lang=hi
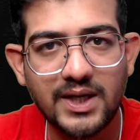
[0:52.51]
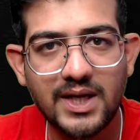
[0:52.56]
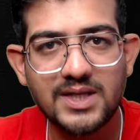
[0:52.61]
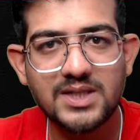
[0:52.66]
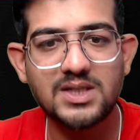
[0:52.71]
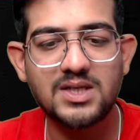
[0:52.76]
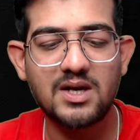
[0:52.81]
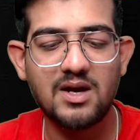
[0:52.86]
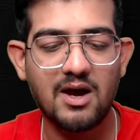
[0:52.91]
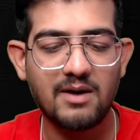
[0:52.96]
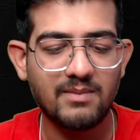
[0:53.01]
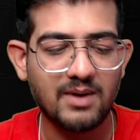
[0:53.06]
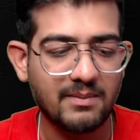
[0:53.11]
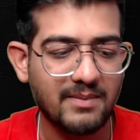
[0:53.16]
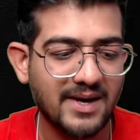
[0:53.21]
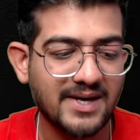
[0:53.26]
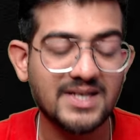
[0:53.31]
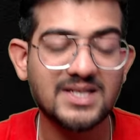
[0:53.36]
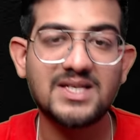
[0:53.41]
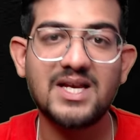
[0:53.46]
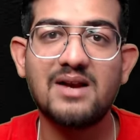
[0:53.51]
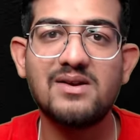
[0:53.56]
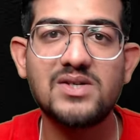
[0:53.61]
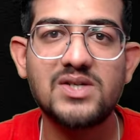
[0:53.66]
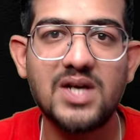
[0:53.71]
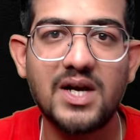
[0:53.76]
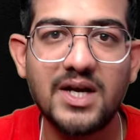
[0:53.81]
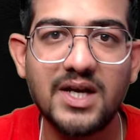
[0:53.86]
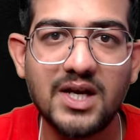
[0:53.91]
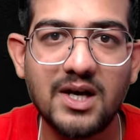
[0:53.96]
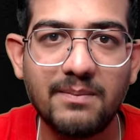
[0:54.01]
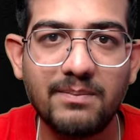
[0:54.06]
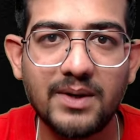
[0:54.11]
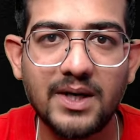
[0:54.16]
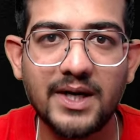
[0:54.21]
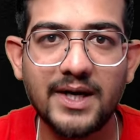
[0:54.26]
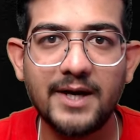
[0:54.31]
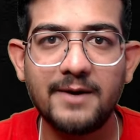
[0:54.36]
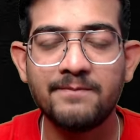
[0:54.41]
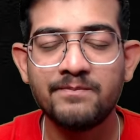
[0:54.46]
टेस्ट है हम हमारी सेल्फ स्टडी कब
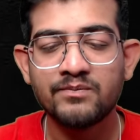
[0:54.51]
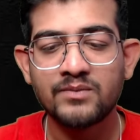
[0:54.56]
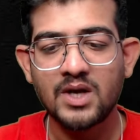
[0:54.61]
करें